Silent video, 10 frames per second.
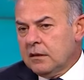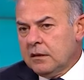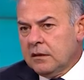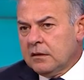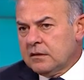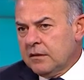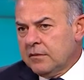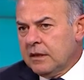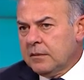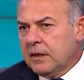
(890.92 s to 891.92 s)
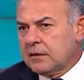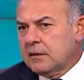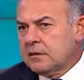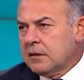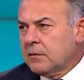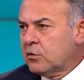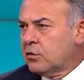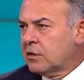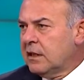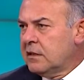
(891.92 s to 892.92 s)
e, seviyeye baktığınız zaman
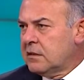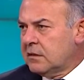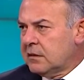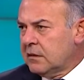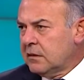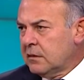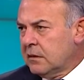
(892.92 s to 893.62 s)
Türk denizcisinin